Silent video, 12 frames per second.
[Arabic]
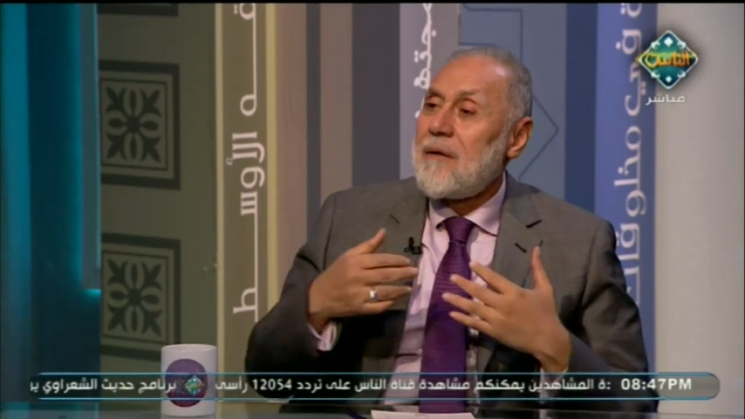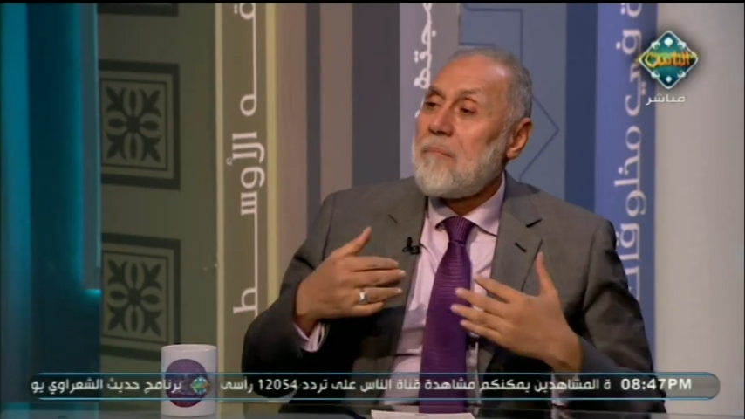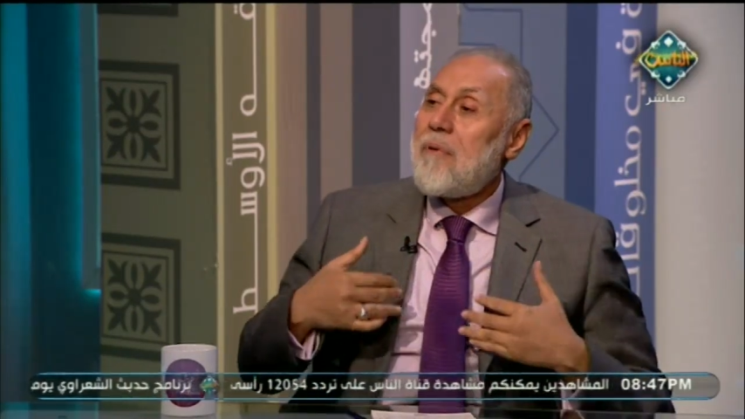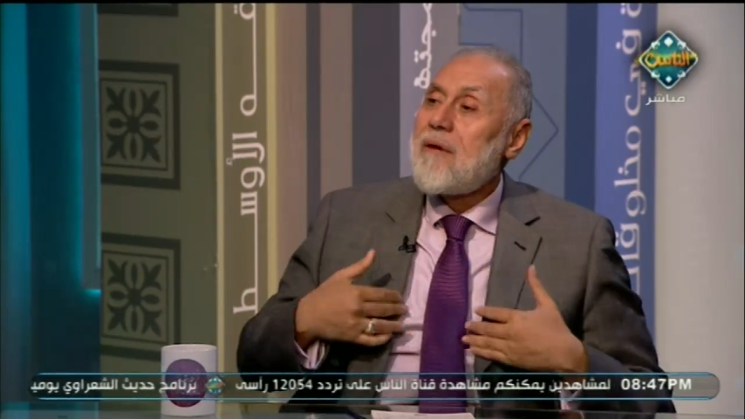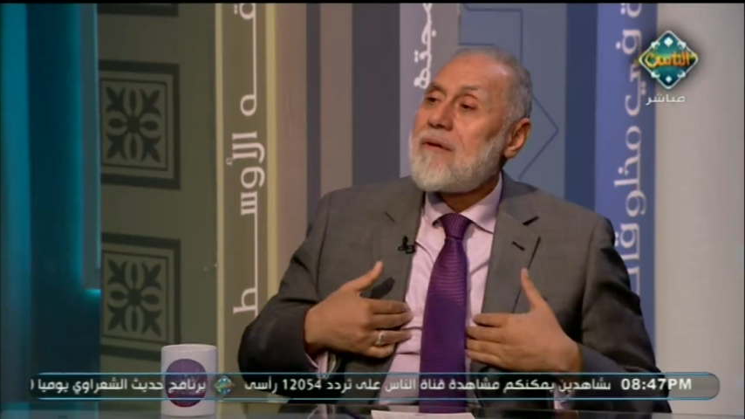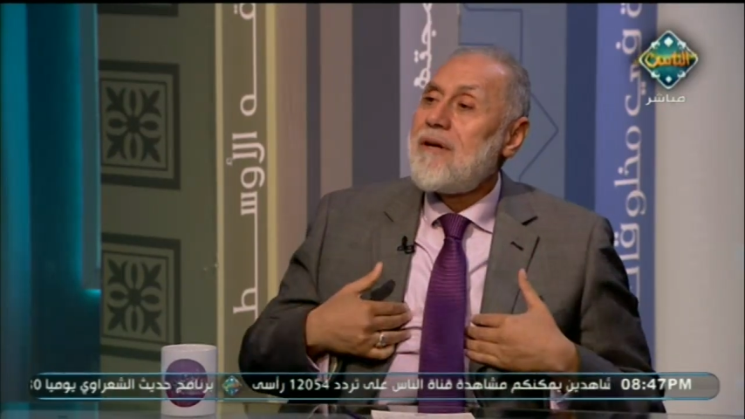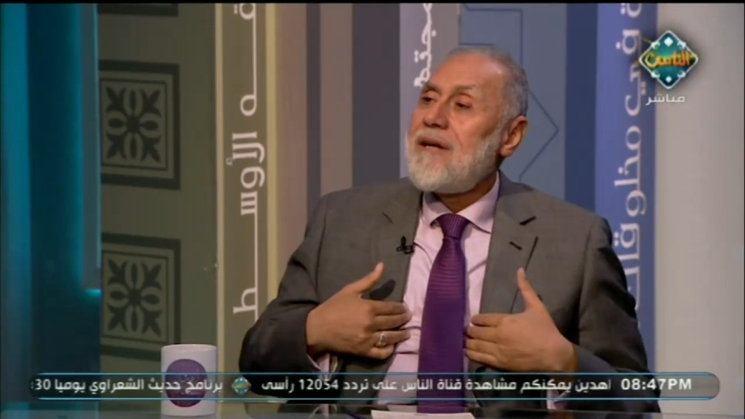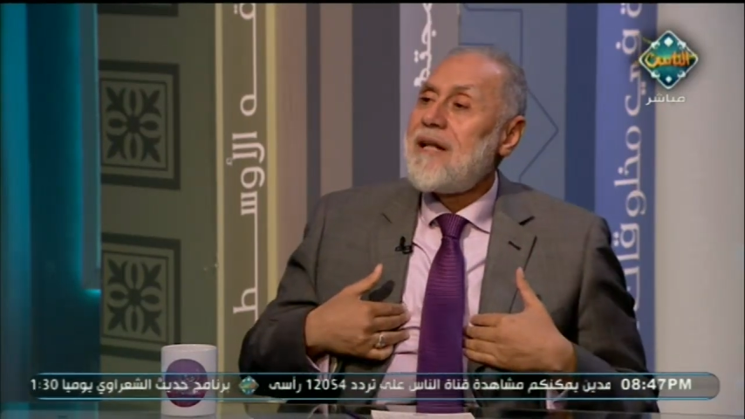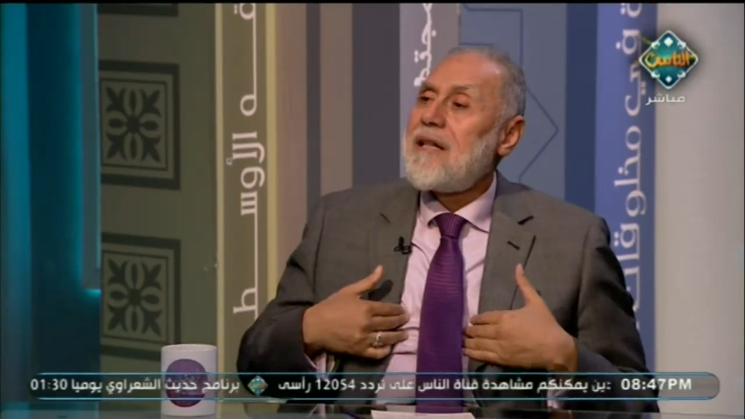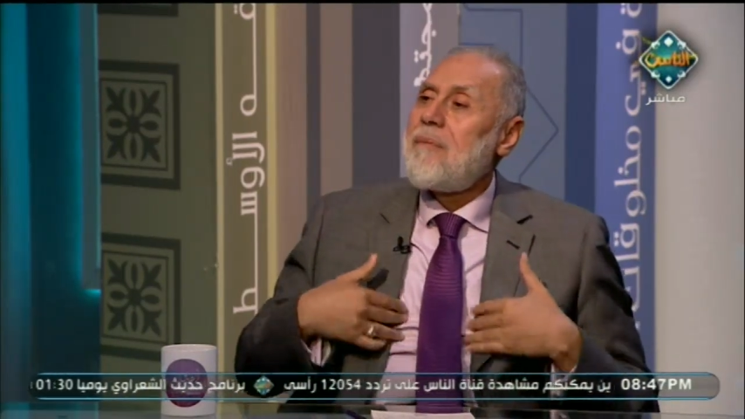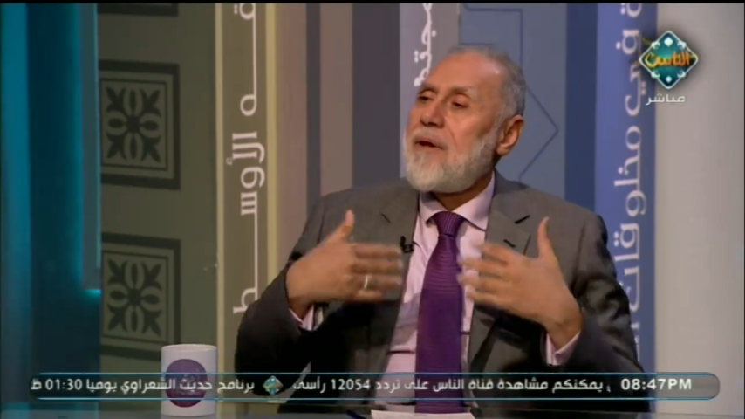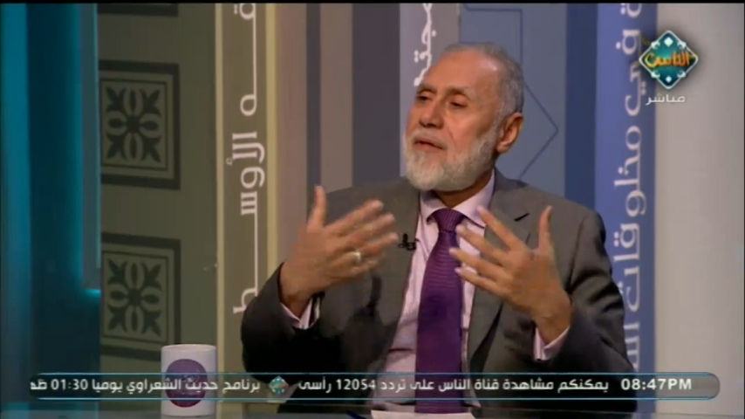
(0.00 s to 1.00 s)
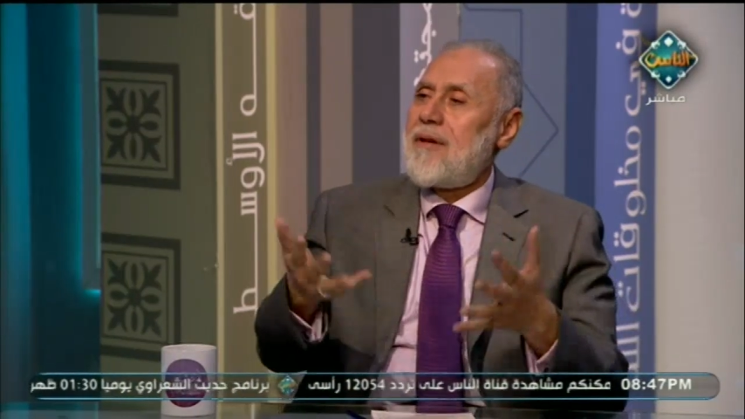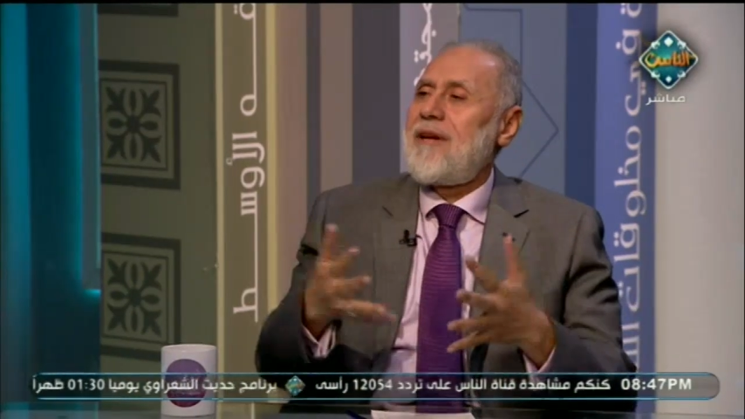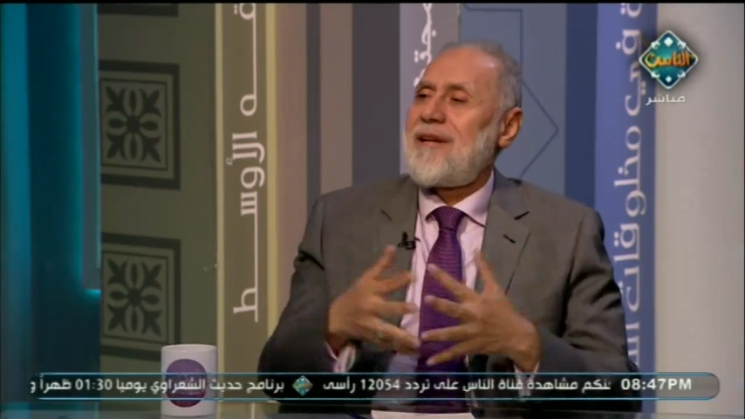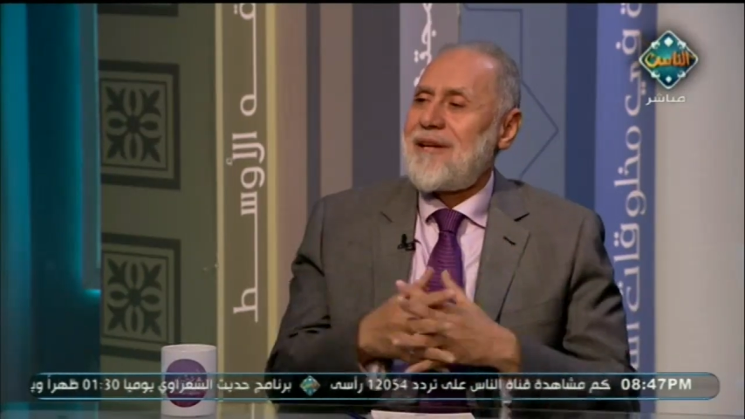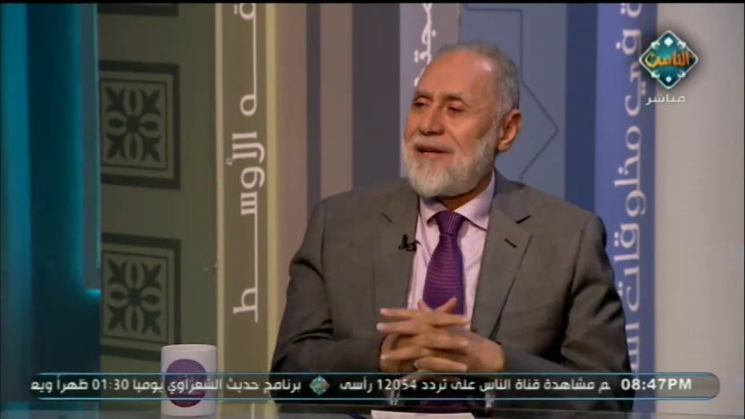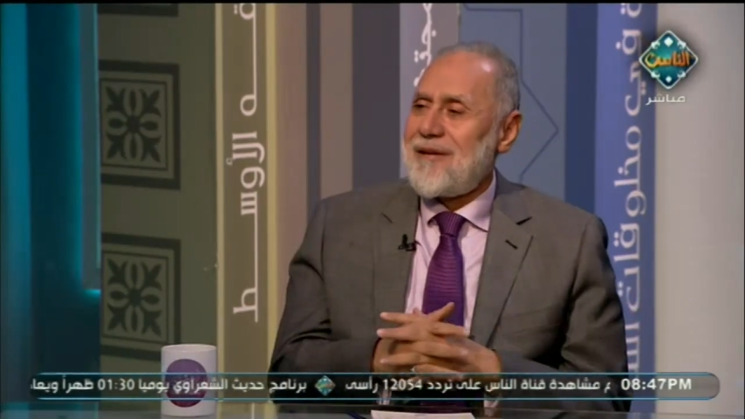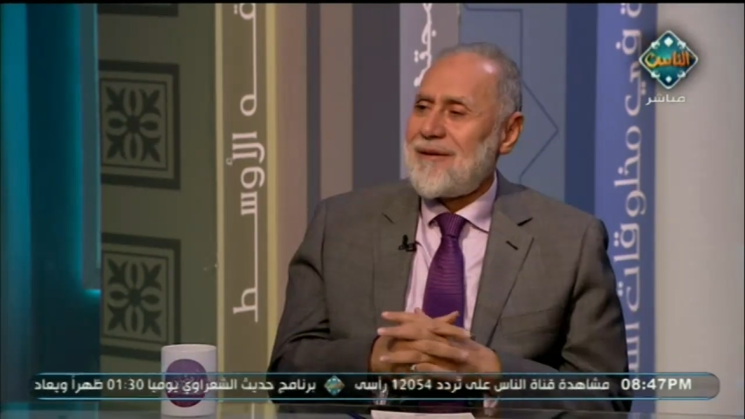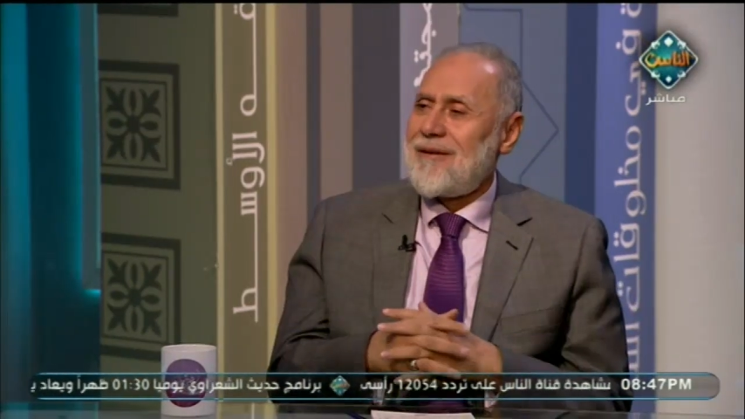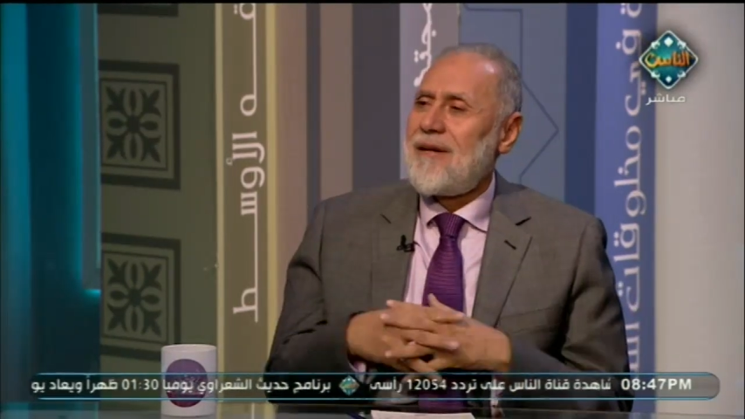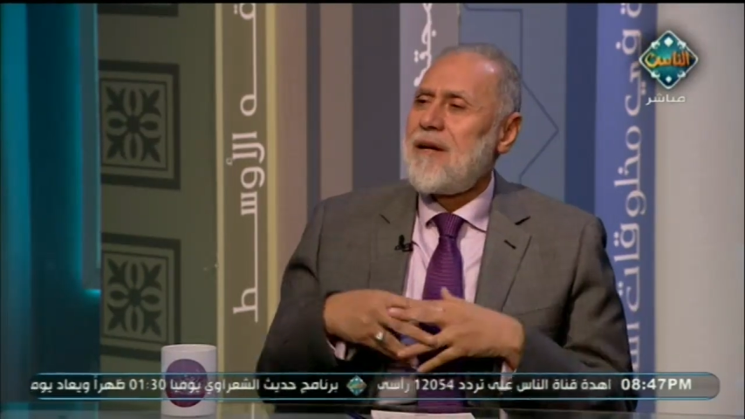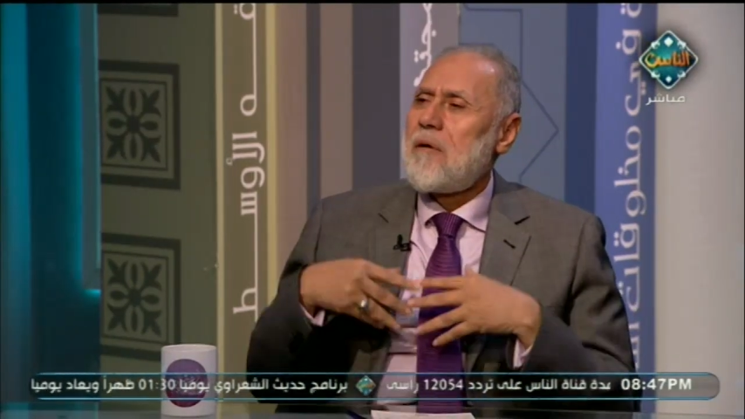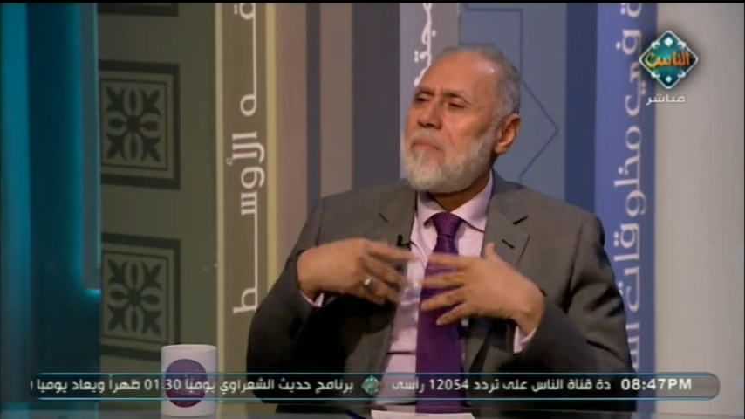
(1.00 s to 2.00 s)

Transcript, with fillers: بذل الندى بذل الخير الله.